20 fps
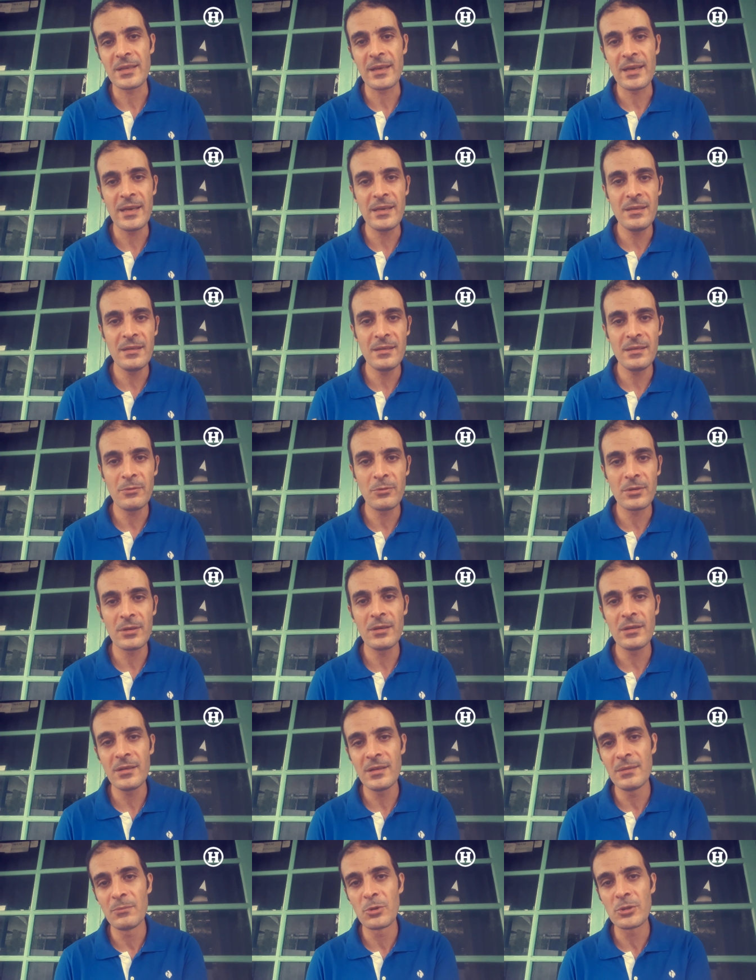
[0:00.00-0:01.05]
جاي
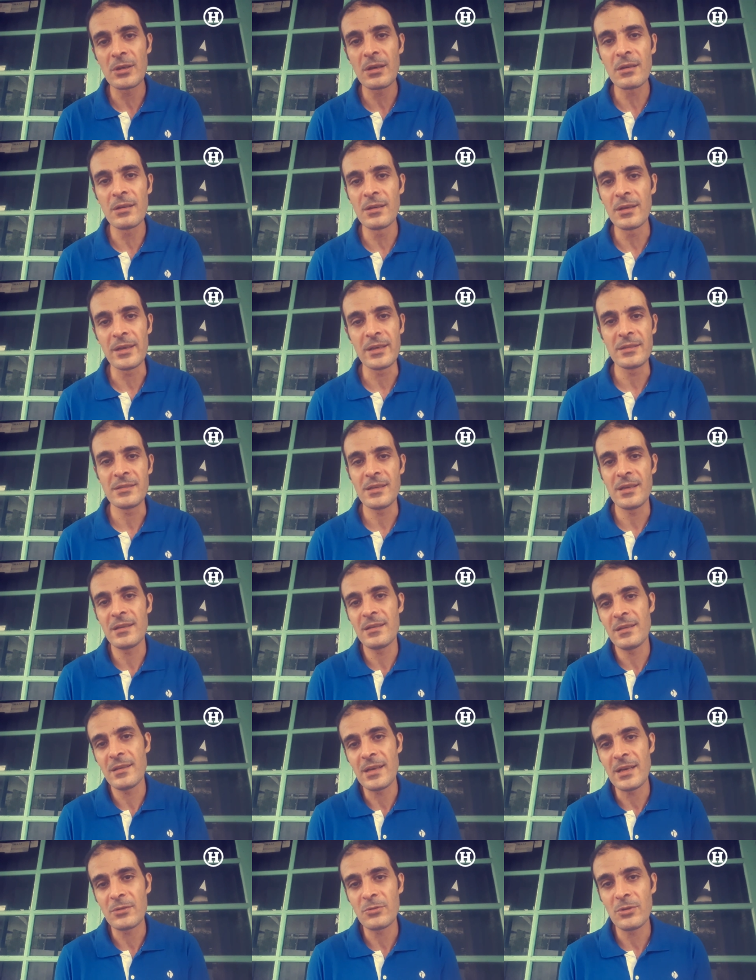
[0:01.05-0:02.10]
وراجل متقاعد
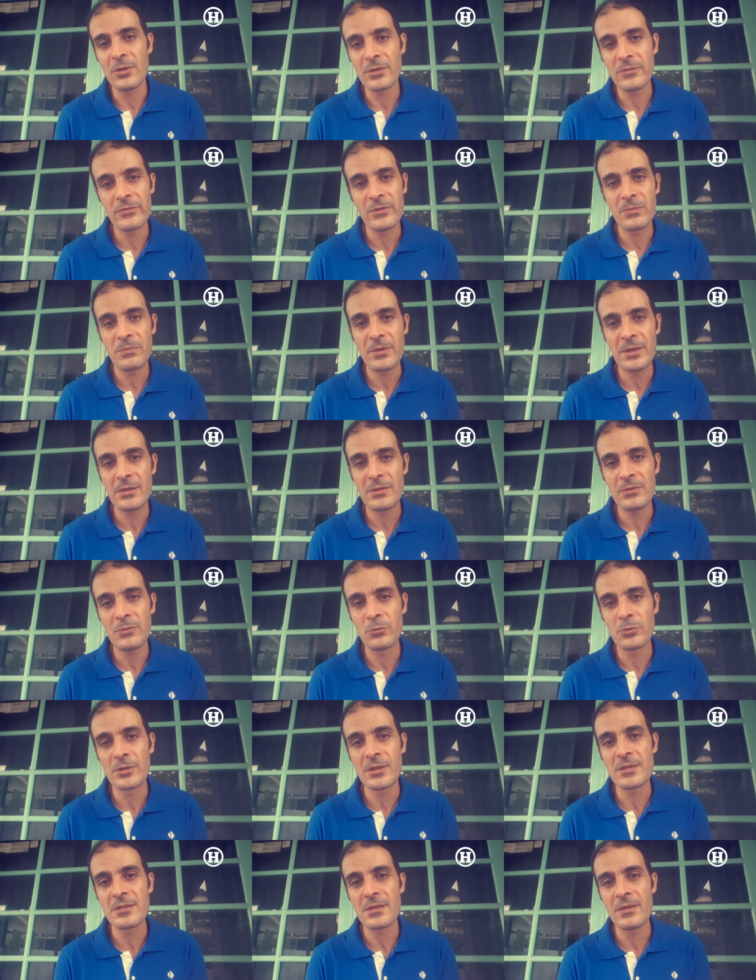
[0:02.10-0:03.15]
يعني هتقعد في البيت
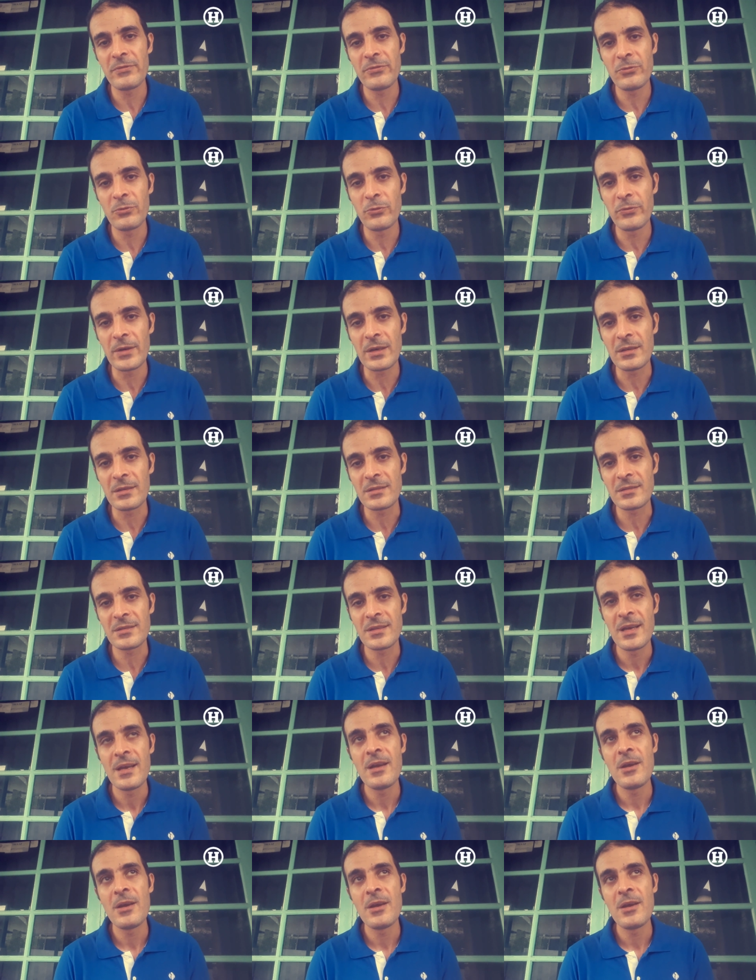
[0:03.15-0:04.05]
وتصرف وفقط